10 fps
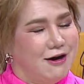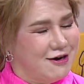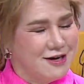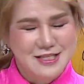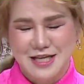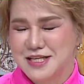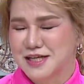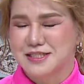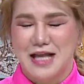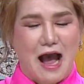เฮ้ยฉัน
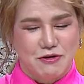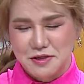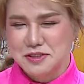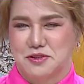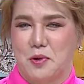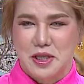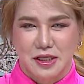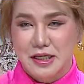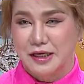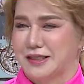ยังสาวฉันสวย
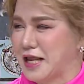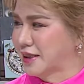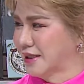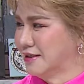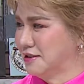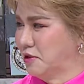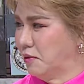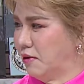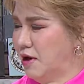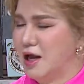ฉันยังแต่งตึงอยู่